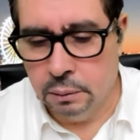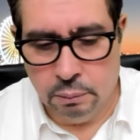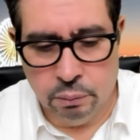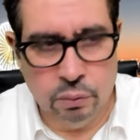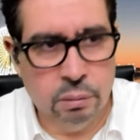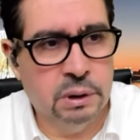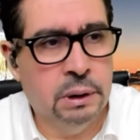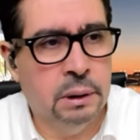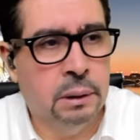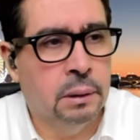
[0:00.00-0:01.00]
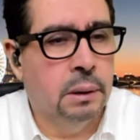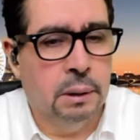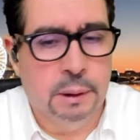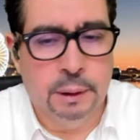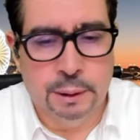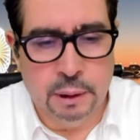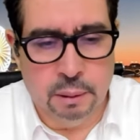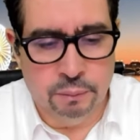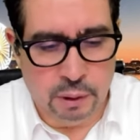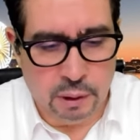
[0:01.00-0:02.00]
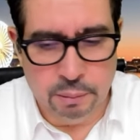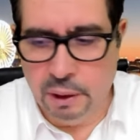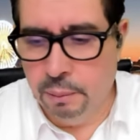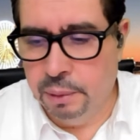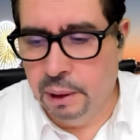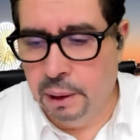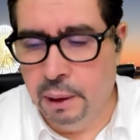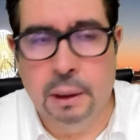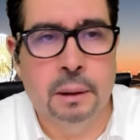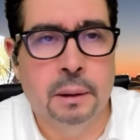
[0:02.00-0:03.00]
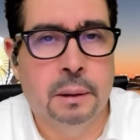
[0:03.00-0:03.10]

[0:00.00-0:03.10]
بومدين يتهم في القبيل باللي